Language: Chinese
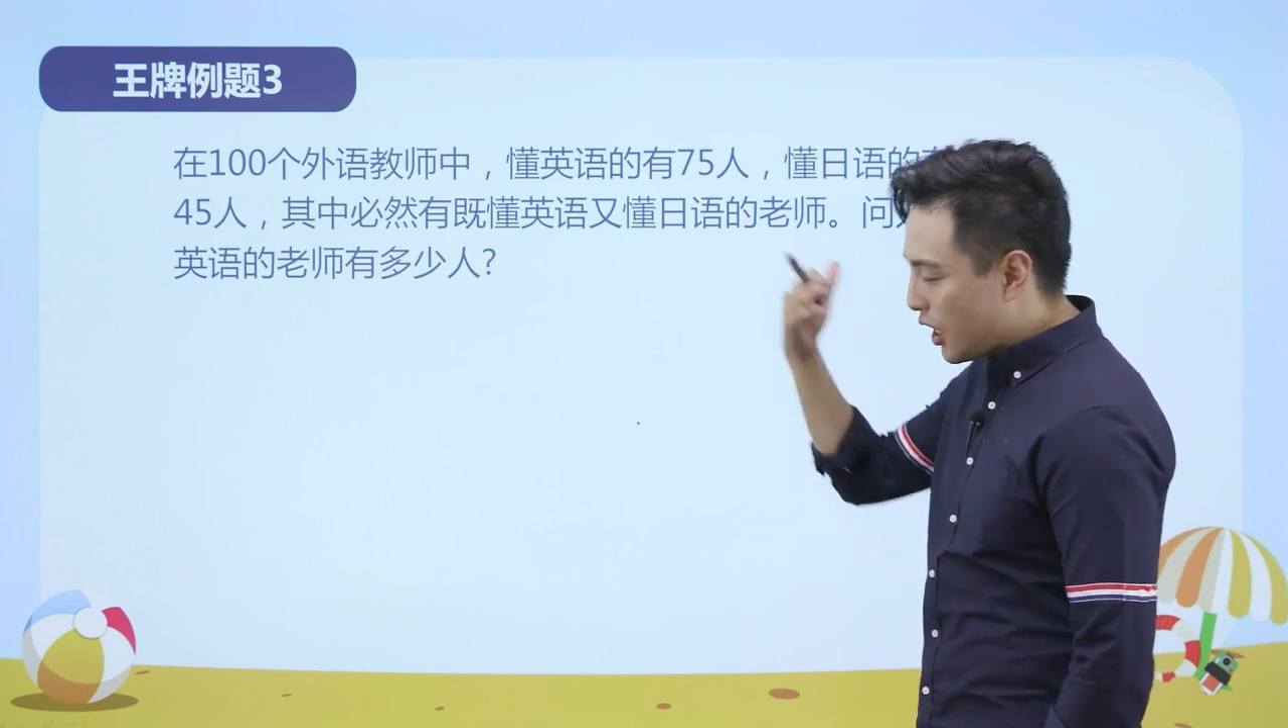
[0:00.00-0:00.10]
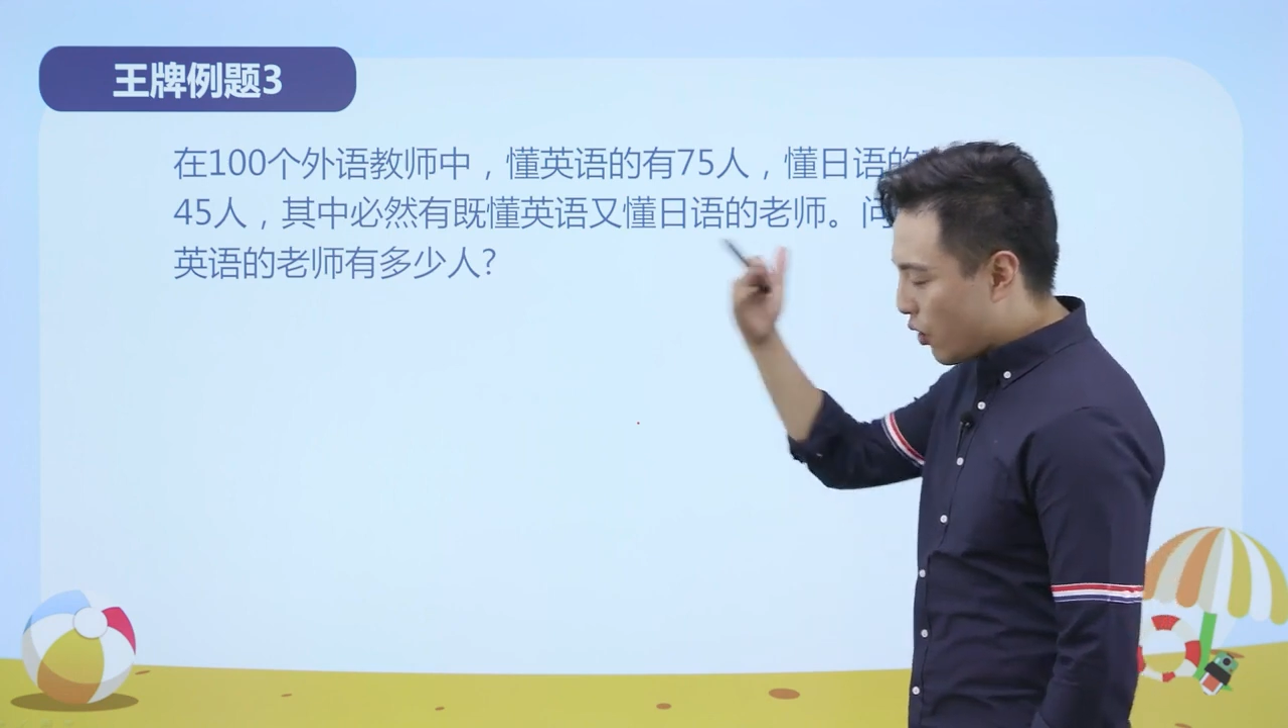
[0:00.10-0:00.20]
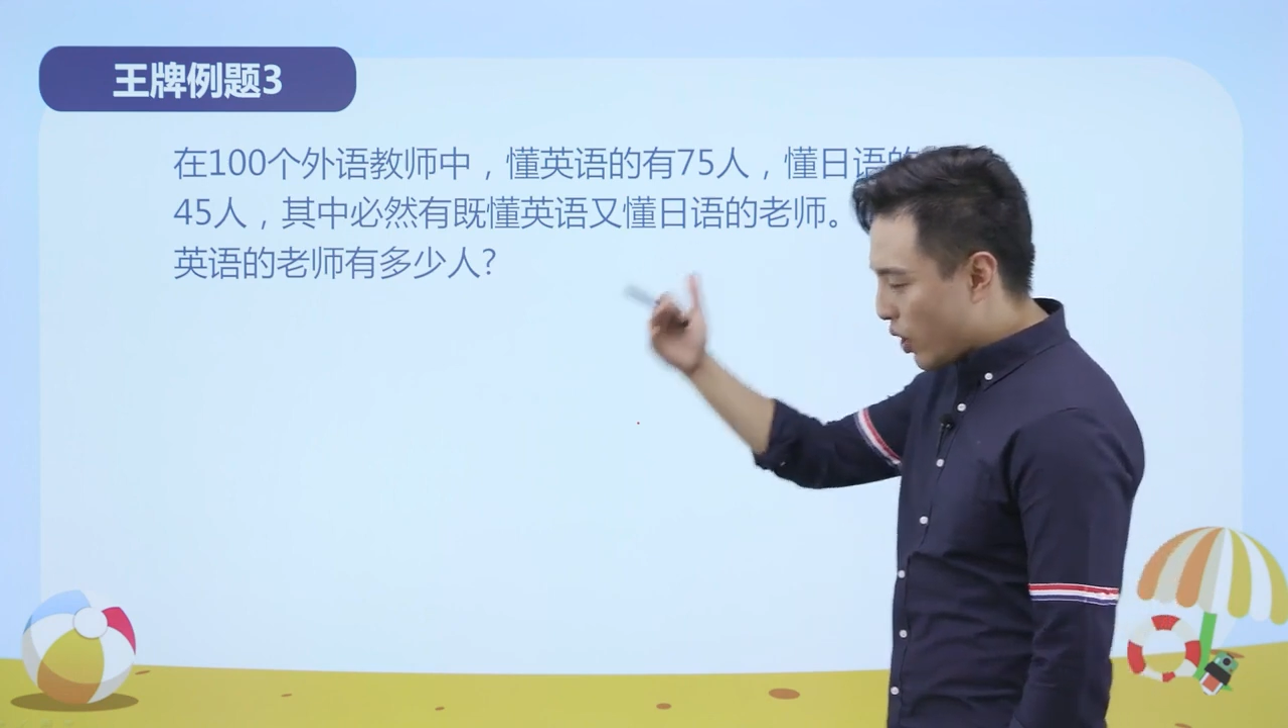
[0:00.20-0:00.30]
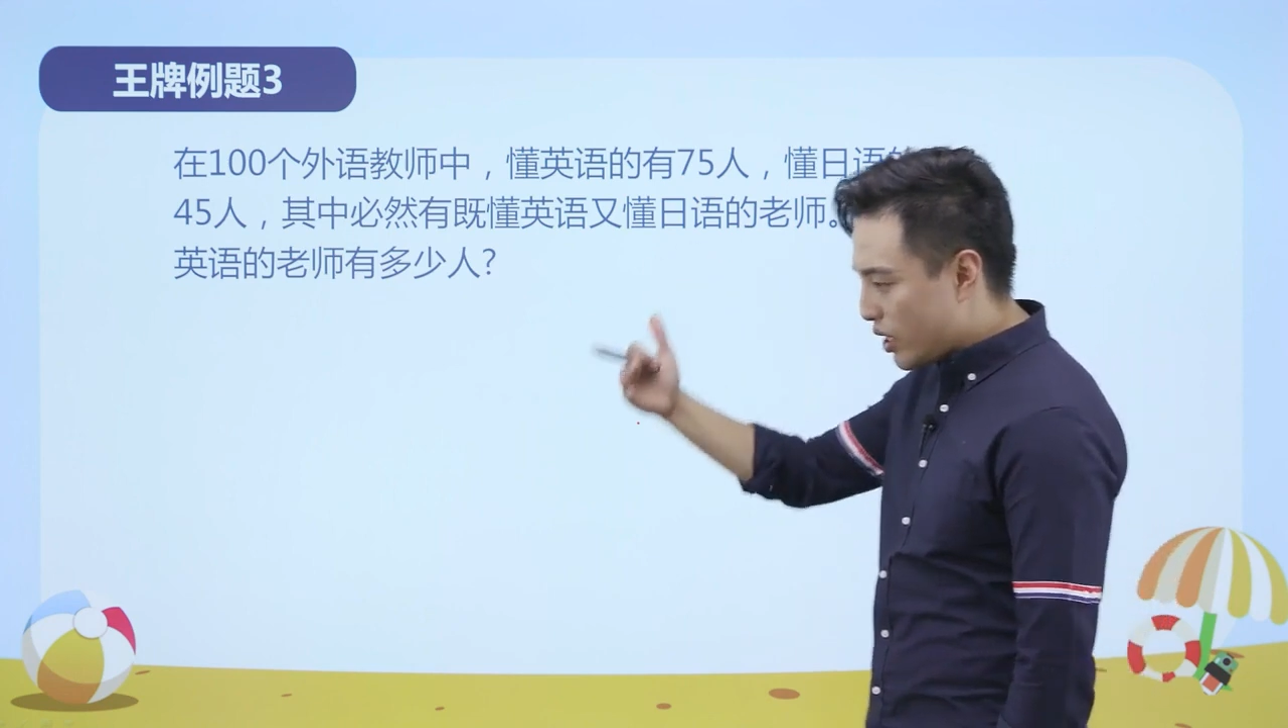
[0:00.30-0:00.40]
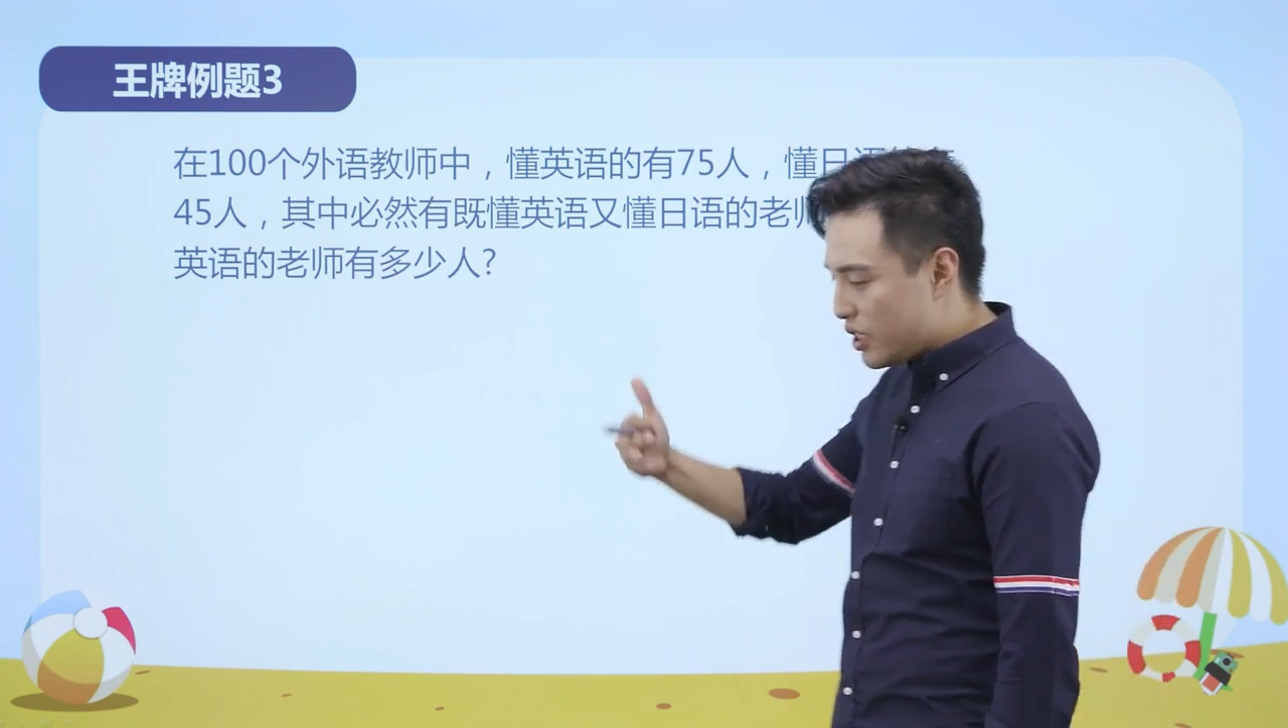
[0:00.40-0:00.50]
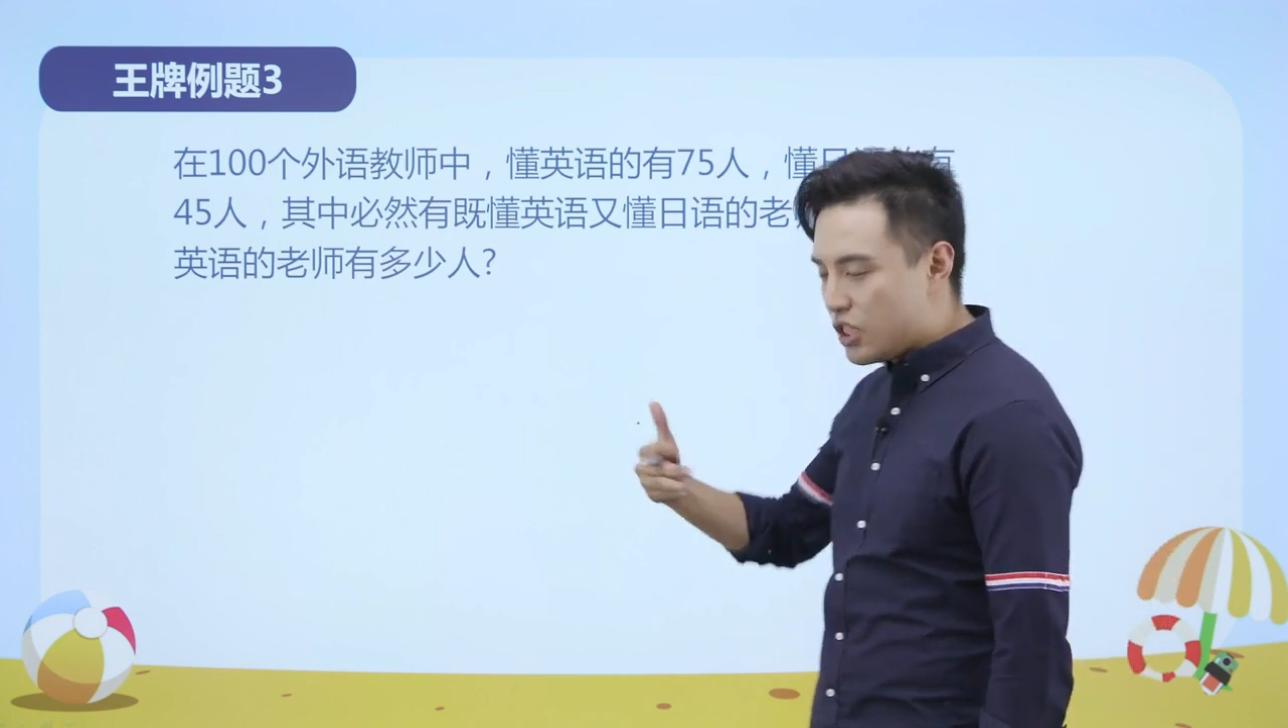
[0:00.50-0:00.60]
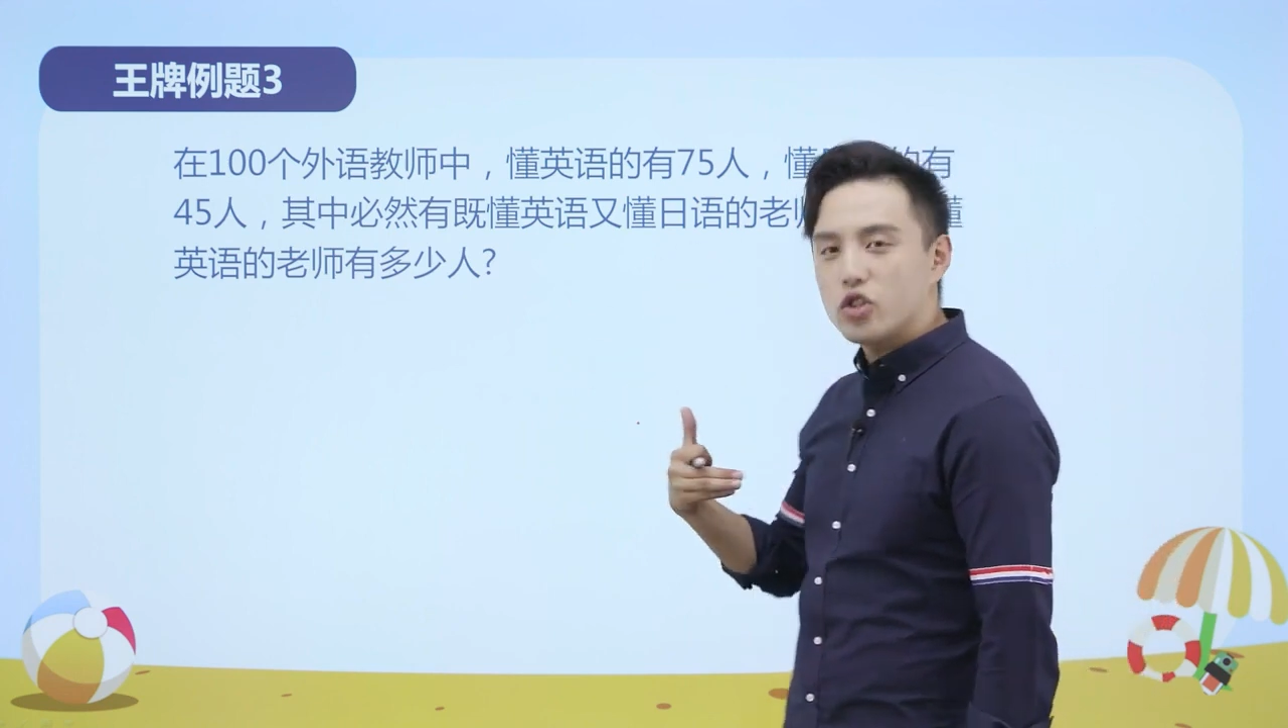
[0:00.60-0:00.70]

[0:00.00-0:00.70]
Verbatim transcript: 一个圆七